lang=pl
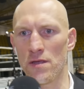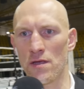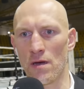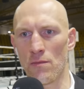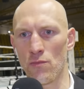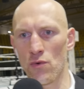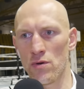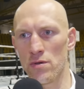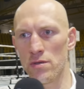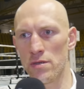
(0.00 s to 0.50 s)

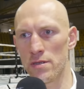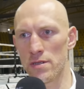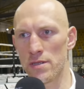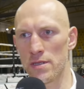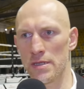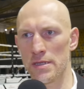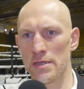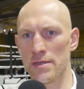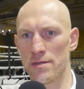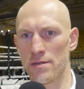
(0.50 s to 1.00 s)
nikomu
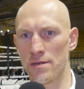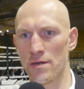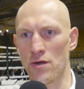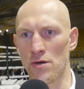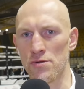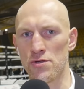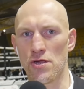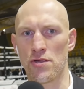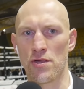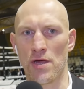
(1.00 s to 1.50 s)
y,
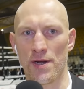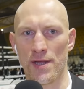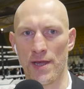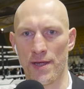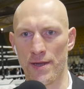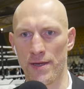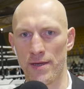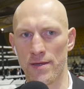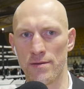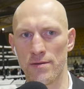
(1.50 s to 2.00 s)
kończyć
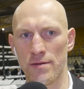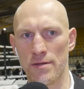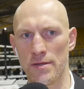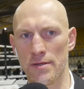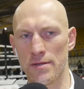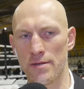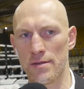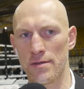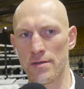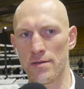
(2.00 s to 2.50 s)
kariery,
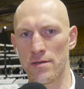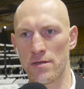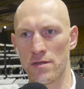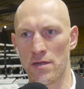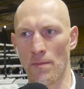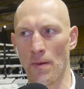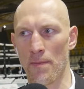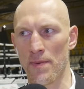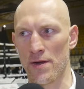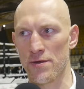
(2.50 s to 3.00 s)
y,
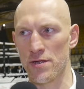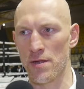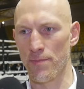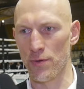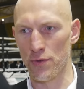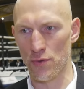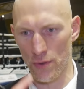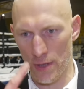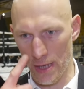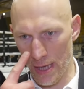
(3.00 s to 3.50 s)
to po pierwsze.
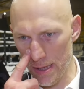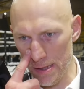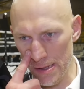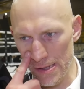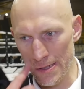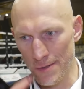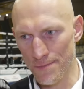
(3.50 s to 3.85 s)
Po drugie,